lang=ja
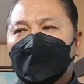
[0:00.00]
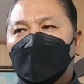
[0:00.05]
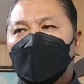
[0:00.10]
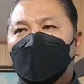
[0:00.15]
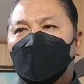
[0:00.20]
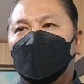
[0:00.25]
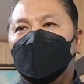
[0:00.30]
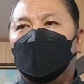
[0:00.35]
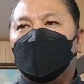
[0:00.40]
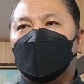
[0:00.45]

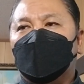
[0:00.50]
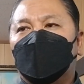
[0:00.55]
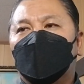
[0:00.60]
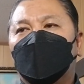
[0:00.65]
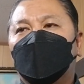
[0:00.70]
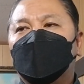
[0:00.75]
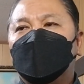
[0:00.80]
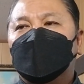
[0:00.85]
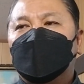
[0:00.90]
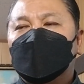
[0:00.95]
えー、
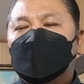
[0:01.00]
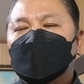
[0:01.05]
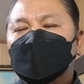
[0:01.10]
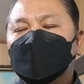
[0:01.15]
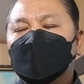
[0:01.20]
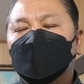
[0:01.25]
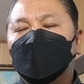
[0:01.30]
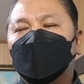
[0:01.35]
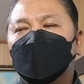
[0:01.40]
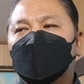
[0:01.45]
こういった事
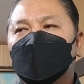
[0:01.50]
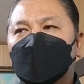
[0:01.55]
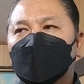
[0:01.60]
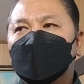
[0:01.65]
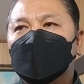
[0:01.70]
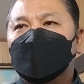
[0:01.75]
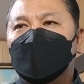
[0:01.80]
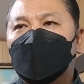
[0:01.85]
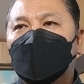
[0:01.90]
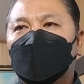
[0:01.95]
務用
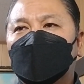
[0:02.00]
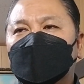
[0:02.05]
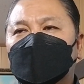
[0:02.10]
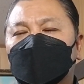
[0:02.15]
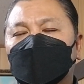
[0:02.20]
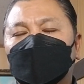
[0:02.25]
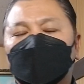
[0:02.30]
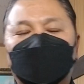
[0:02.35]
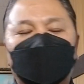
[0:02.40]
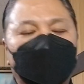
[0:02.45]
品は
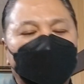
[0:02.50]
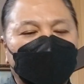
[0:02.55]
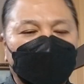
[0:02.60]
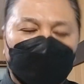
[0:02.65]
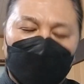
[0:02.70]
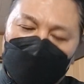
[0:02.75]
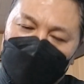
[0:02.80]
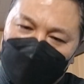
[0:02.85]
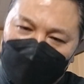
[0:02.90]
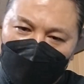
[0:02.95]
ちょっと
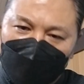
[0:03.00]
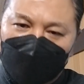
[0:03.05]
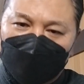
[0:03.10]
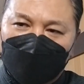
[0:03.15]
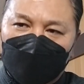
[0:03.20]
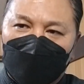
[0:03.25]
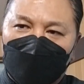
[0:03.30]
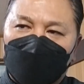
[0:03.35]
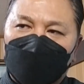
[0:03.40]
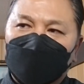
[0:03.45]
古いやつね
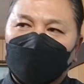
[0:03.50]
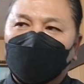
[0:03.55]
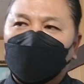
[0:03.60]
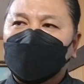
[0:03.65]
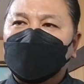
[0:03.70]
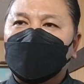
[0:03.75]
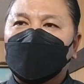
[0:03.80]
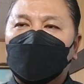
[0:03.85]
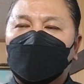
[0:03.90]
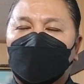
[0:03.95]
とか、こ
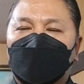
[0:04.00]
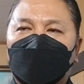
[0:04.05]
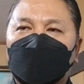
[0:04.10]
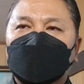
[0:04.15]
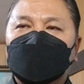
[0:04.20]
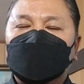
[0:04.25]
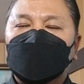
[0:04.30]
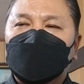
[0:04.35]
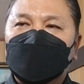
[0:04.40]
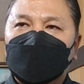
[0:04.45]
れは
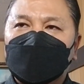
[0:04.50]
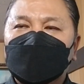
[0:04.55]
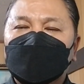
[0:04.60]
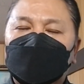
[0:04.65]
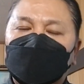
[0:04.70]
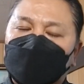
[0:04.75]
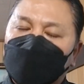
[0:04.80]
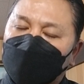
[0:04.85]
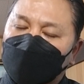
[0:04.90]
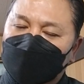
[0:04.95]
ああ最
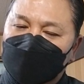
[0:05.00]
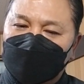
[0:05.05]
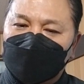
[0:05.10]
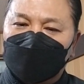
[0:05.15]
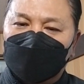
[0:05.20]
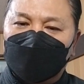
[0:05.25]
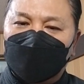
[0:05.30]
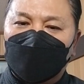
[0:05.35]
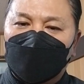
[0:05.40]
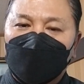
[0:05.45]
近出たやつ
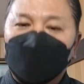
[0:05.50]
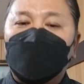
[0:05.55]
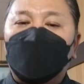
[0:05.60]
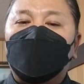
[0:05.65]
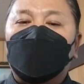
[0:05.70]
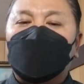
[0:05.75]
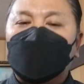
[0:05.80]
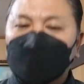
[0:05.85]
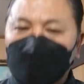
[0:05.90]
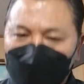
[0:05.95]
ねとか、やっぱ
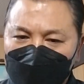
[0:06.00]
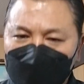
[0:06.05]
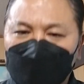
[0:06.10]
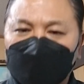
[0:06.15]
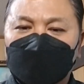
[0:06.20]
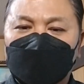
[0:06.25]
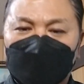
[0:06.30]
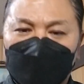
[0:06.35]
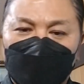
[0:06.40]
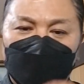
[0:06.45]
分かってる
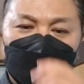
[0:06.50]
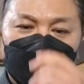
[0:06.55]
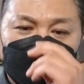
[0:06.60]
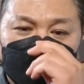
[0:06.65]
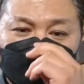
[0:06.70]
んですよ。